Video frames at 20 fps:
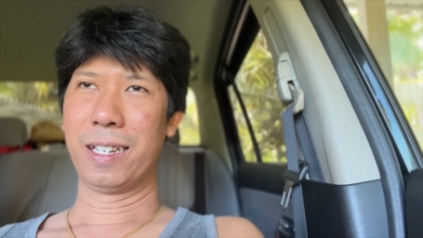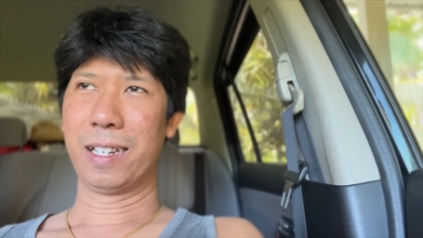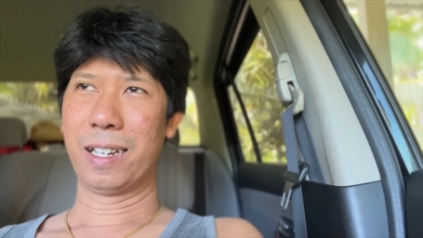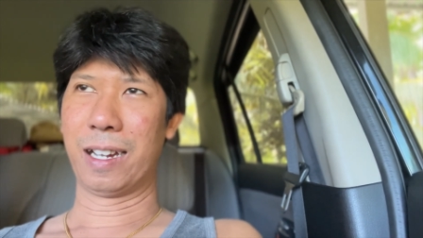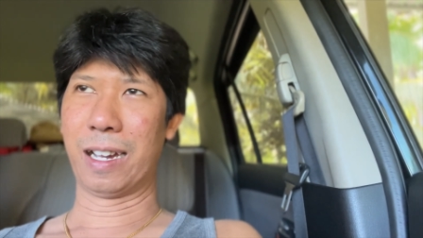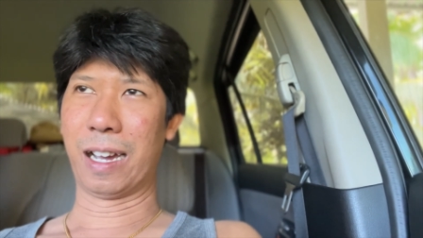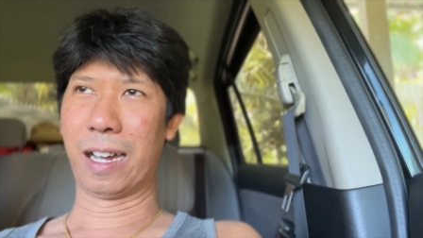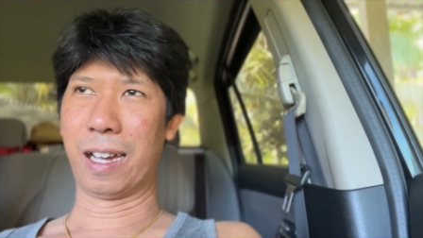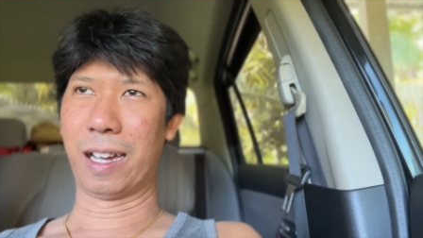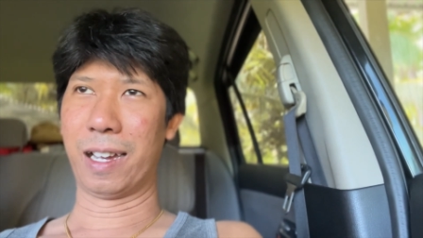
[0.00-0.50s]

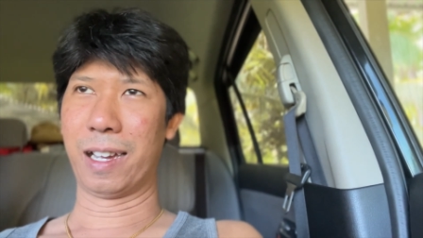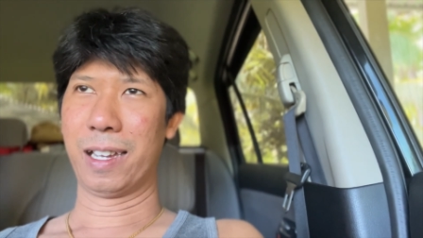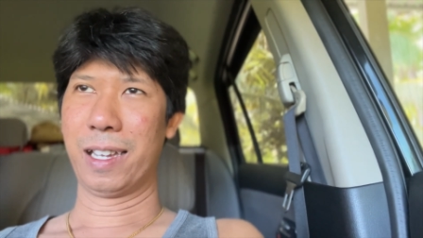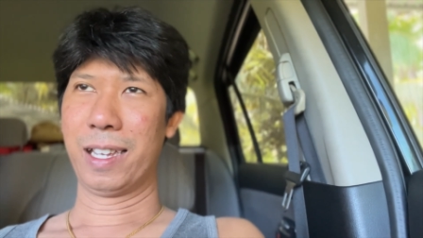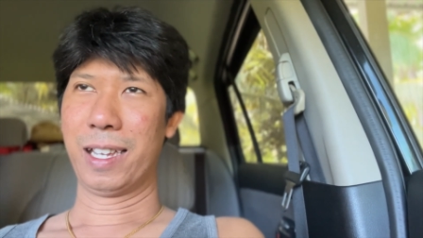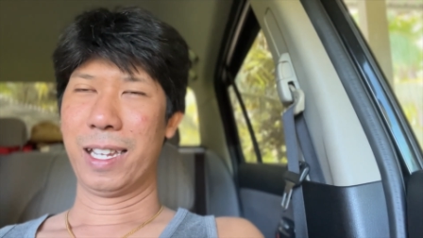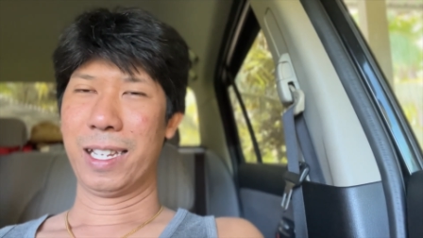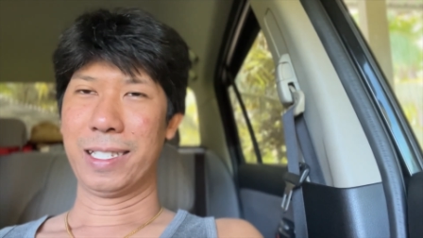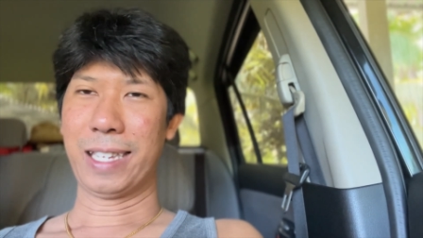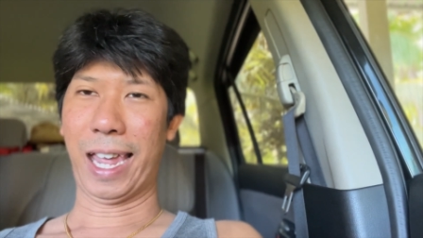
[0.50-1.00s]
เออ
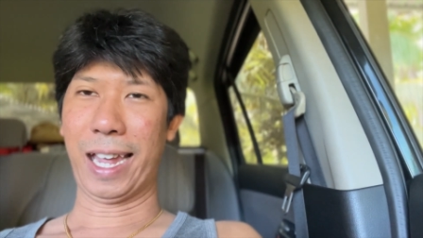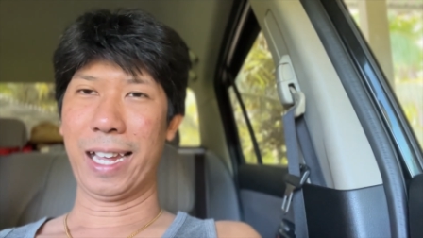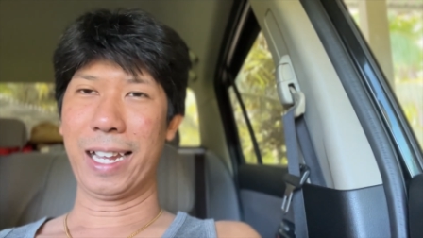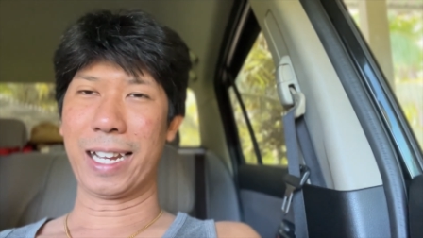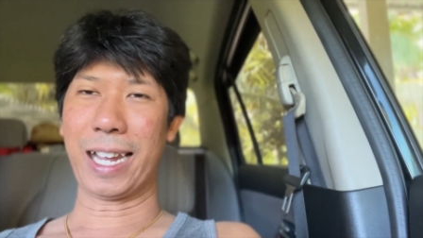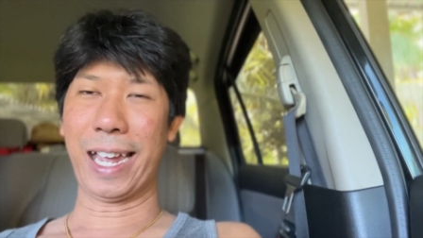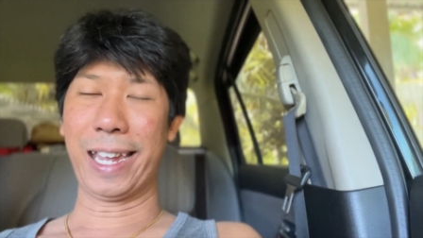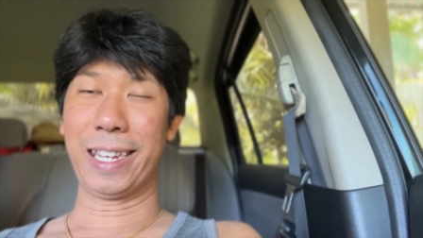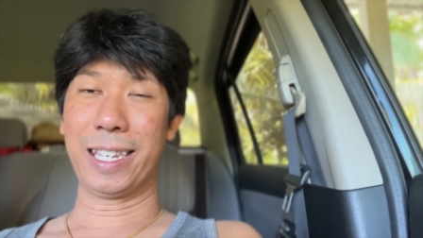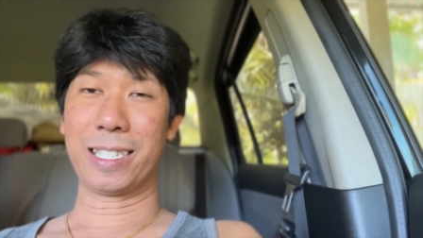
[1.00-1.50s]
แต่ถ้า
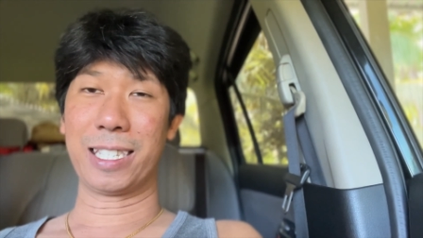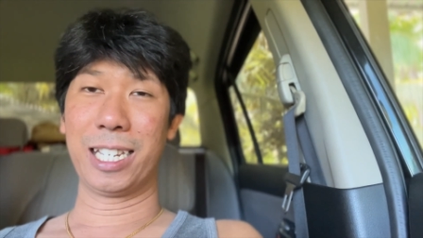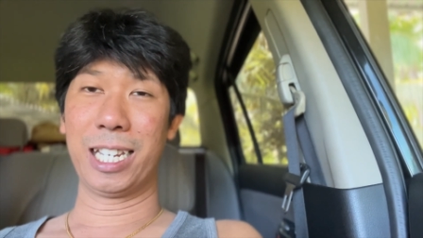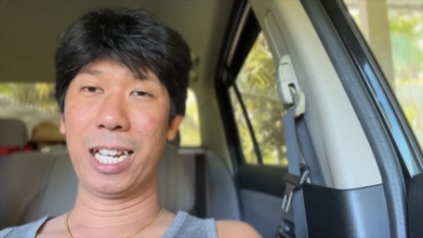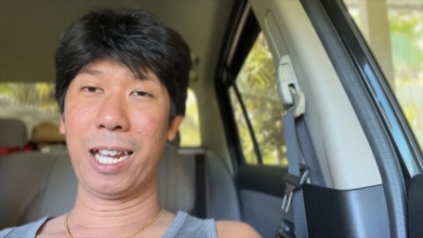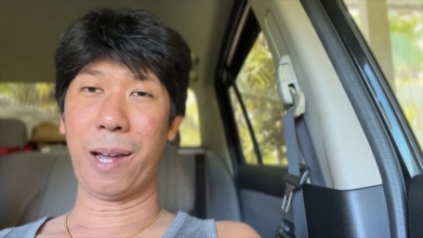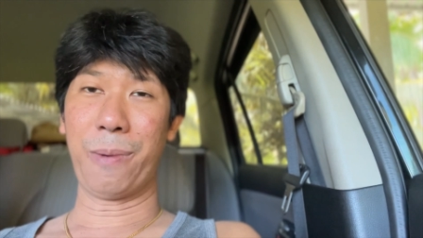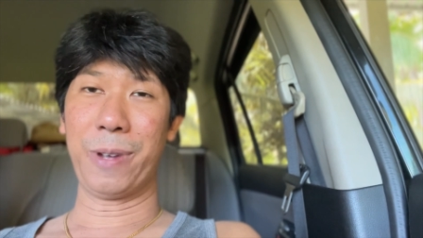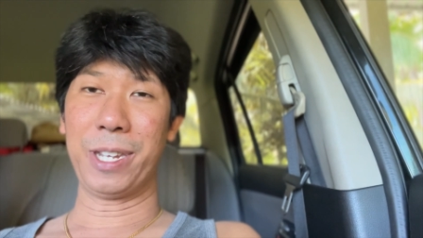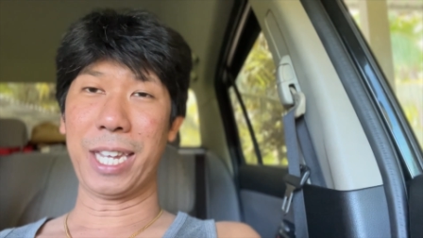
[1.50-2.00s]
ใครจะซื้อ
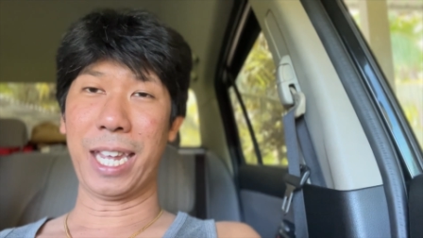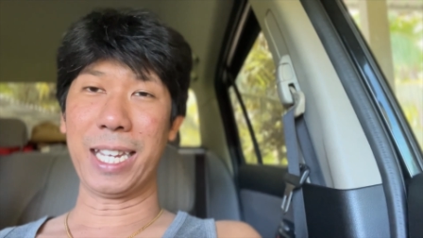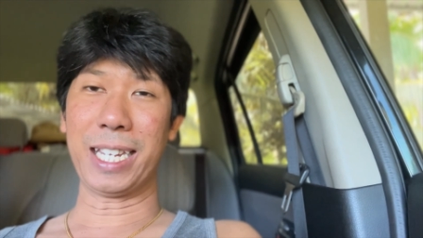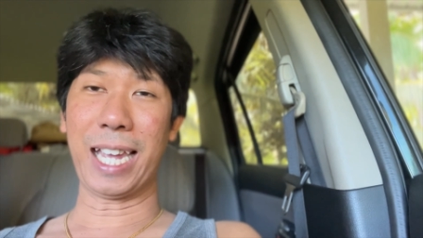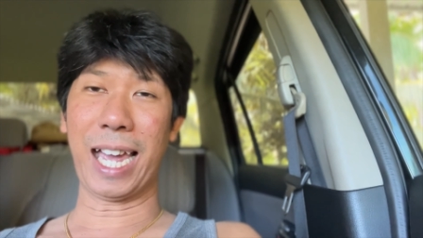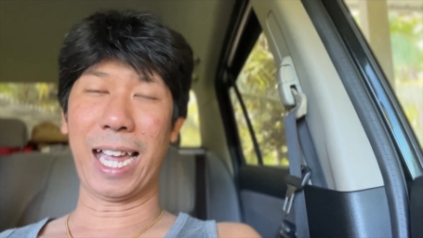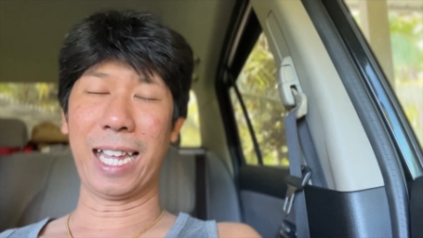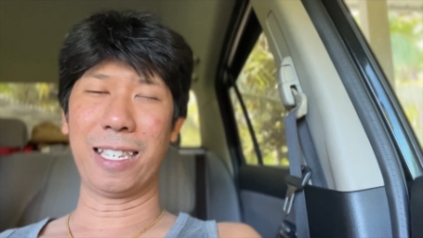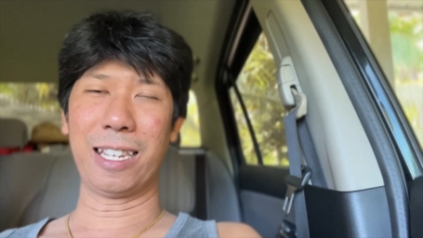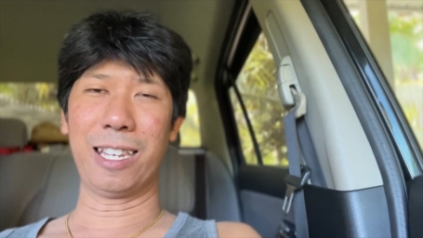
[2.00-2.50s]
เอาไปใช้
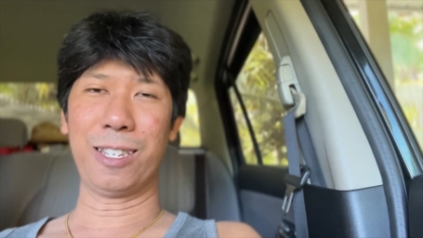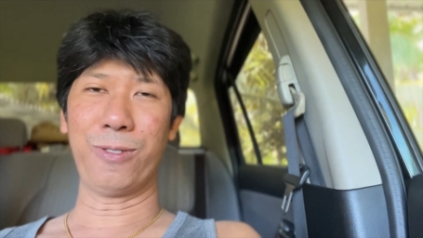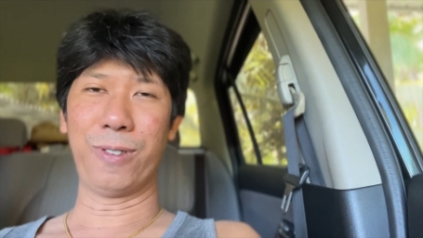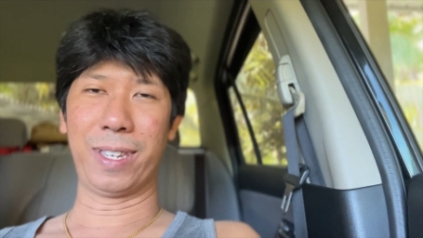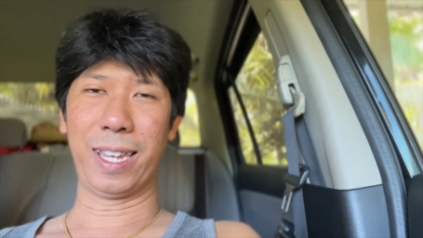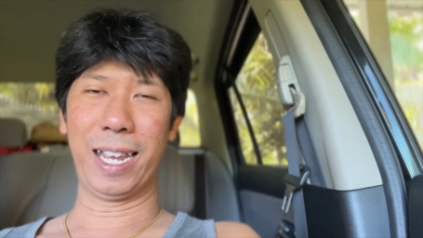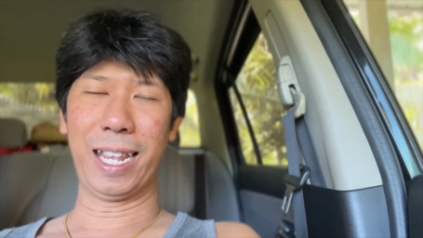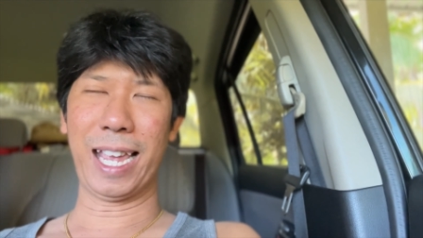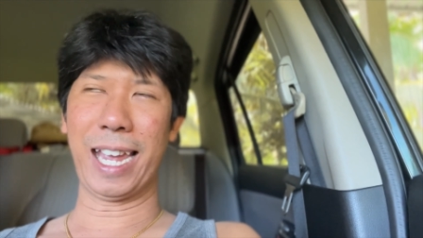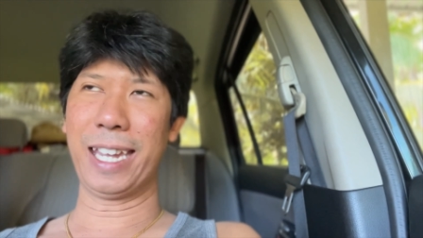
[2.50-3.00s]
งานในส่วน
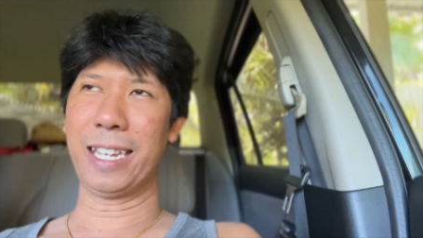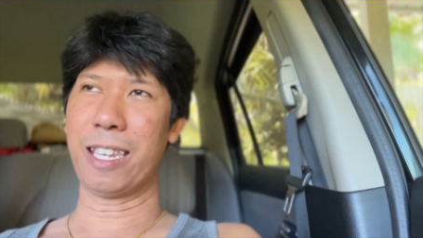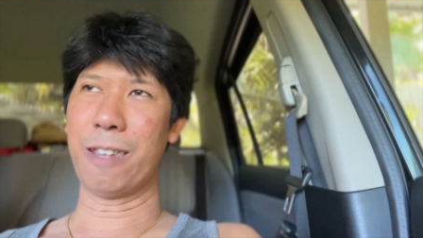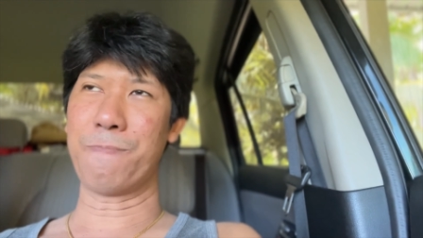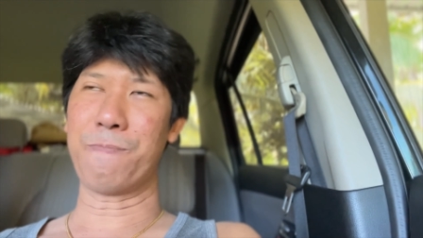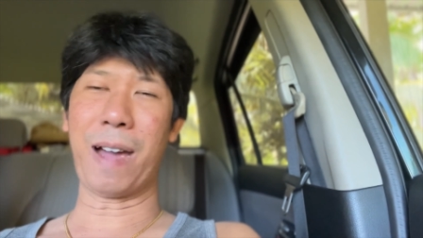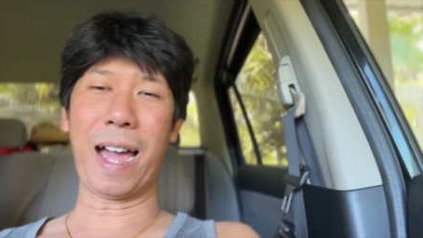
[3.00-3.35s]
ในไร่ใน